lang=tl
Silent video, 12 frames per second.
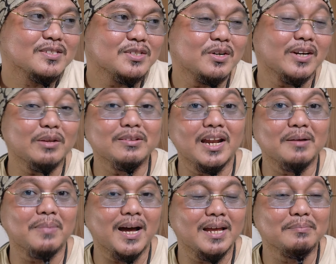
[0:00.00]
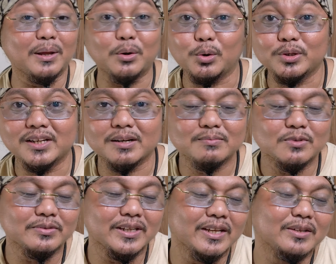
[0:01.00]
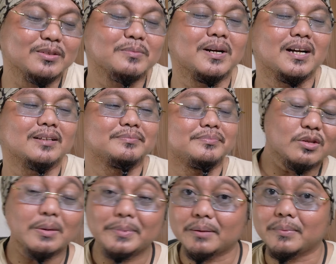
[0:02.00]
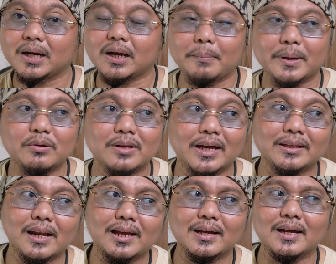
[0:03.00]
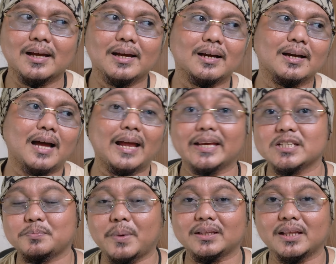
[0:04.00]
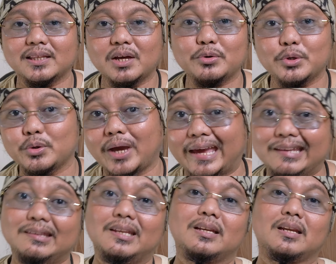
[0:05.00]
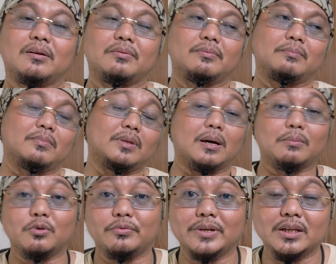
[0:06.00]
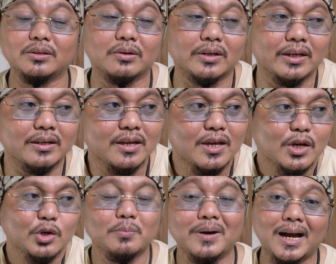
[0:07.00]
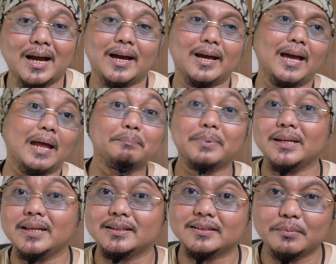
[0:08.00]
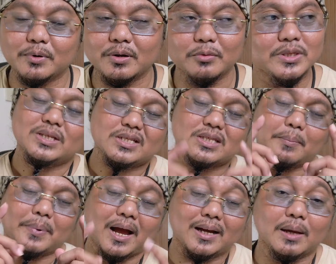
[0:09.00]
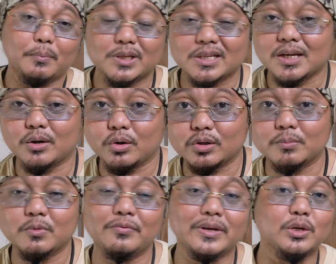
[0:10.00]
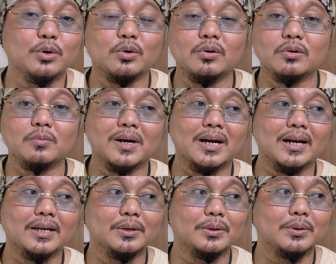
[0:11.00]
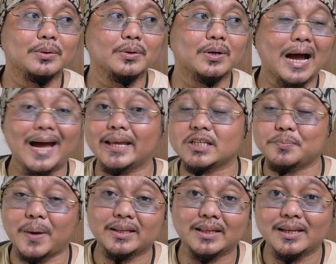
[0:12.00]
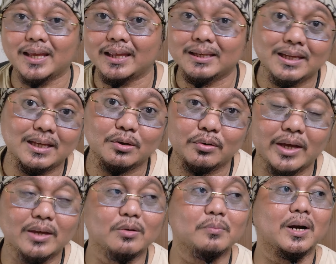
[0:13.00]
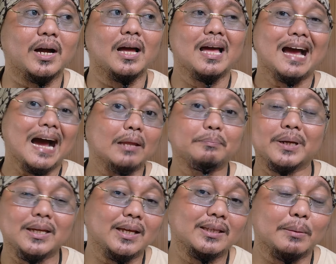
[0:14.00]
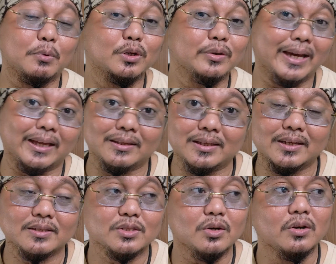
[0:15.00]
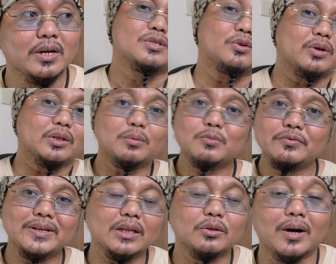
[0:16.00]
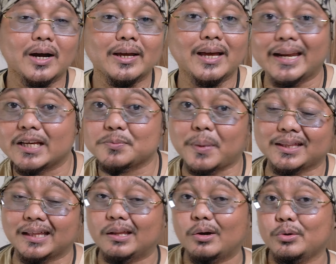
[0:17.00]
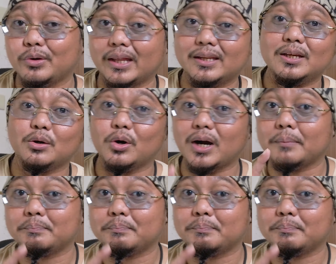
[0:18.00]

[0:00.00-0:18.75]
So, kayo na lang bahalang manood ng movie na yun, kumbaga. So, sabi ng mga nakapanood, dahil talagang unexpected daw yung ending ng, ng movie na to. Okay? Kumbaga ay unpredictable. Which is napakaganda po sa isang horror movie, yung, kumbaga, yung unexpected ending. Okay? Kumbaga, unpredictable yung ending. So, so itong movie na to ay unexpected daw yung ending or